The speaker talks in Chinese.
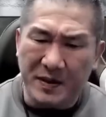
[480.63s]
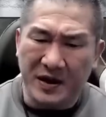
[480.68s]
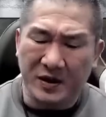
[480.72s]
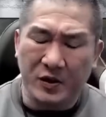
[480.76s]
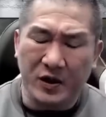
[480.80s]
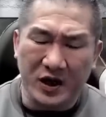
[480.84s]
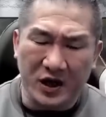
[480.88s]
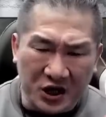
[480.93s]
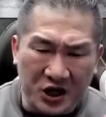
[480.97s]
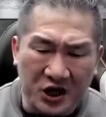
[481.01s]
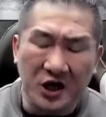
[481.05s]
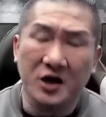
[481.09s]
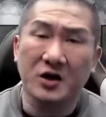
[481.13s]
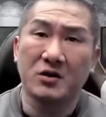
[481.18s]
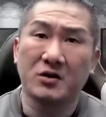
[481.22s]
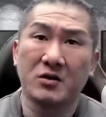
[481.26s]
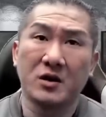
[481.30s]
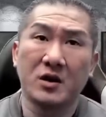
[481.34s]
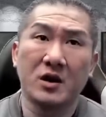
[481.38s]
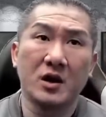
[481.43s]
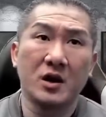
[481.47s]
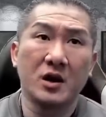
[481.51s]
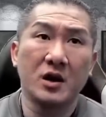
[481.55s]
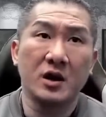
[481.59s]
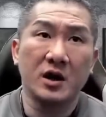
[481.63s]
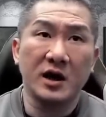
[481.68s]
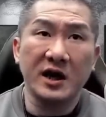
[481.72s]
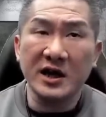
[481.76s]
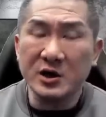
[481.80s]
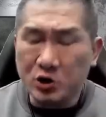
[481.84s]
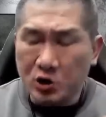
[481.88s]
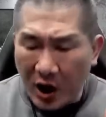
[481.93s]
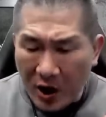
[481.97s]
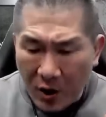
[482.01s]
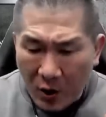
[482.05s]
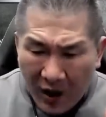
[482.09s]
百块的 Q，一
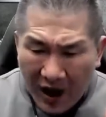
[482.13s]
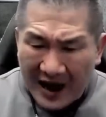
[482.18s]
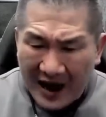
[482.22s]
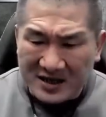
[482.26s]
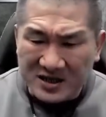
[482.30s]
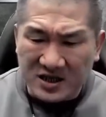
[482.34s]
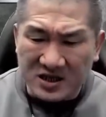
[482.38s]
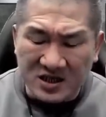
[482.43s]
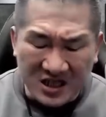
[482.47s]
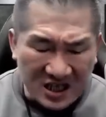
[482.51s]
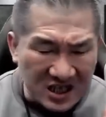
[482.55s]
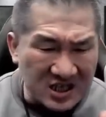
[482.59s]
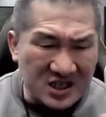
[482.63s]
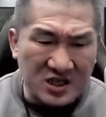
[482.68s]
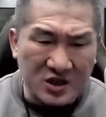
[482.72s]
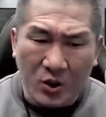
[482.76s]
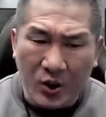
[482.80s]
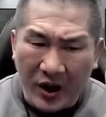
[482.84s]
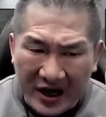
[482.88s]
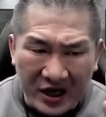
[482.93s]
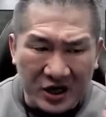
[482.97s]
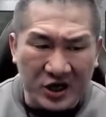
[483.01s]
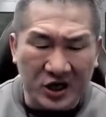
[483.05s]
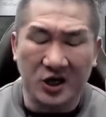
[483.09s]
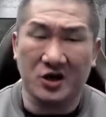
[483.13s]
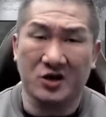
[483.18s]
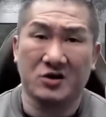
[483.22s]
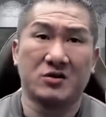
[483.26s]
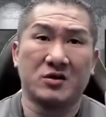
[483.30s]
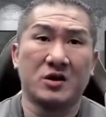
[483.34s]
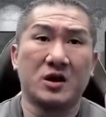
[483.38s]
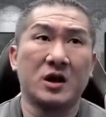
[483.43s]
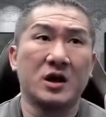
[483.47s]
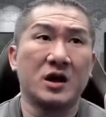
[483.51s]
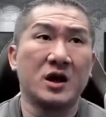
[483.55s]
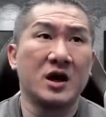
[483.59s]
双袜子几十块的 Q，
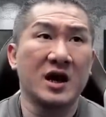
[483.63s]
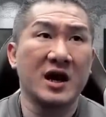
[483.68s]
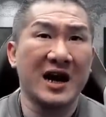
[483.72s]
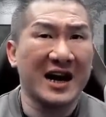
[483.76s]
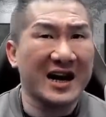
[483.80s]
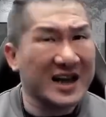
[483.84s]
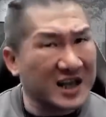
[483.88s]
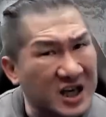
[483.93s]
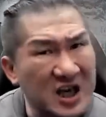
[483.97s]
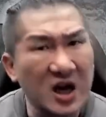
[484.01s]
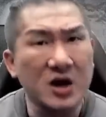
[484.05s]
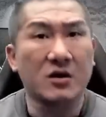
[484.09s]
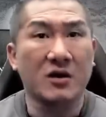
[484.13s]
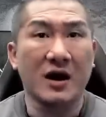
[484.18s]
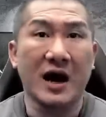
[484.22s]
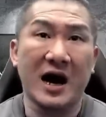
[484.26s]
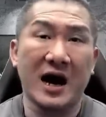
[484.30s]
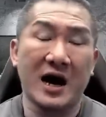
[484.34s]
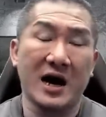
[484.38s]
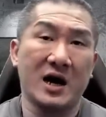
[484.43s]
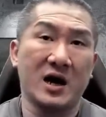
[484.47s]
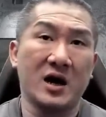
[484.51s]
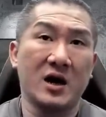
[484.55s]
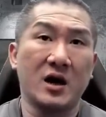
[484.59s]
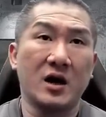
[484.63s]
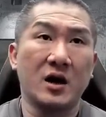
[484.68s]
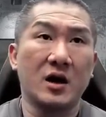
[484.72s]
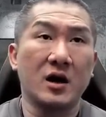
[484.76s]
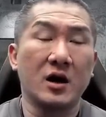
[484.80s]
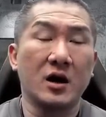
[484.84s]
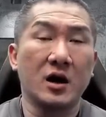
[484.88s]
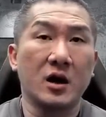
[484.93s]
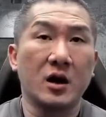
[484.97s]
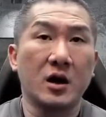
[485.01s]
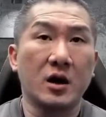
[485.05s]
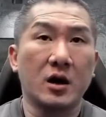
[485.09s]
啊你 Q 来，
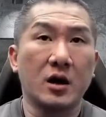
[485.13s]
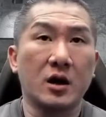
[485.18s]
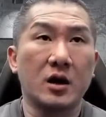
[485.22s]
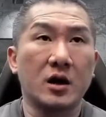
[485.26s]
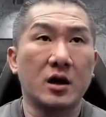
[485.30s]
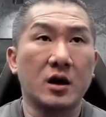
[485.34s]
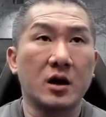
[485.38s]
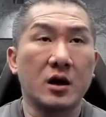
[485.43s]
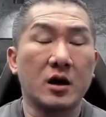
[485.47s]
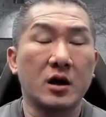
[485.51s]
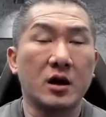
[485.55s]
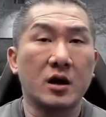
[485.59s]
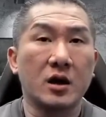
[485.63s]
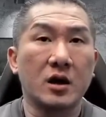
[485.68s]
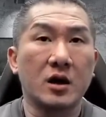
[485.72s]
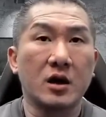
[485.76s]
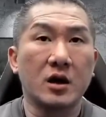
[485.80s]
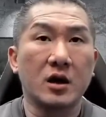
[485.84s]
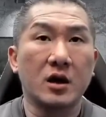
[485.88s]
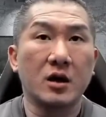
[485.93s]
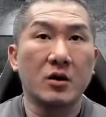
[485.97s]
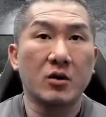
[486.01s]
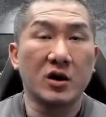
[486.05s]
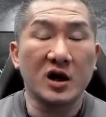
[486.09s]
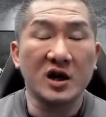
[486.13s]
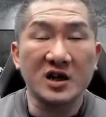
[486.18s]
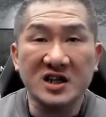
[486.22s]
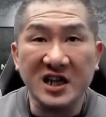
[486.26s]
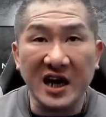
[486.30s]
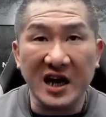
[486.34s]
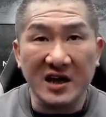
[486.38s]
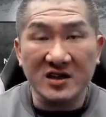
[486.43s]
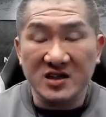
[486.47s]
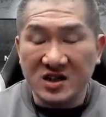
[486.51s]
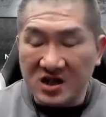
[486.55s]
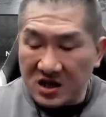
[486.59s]
我的
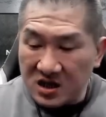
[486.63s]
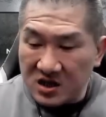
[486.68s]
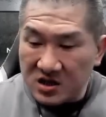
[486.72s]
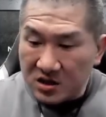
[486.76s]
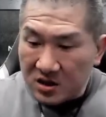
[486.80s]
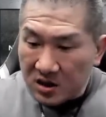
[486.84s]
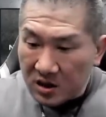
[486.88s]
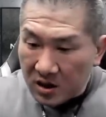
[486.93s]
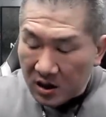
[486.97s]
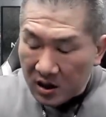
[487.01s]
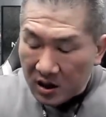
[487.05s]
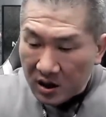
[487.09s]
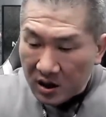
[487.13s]
钱是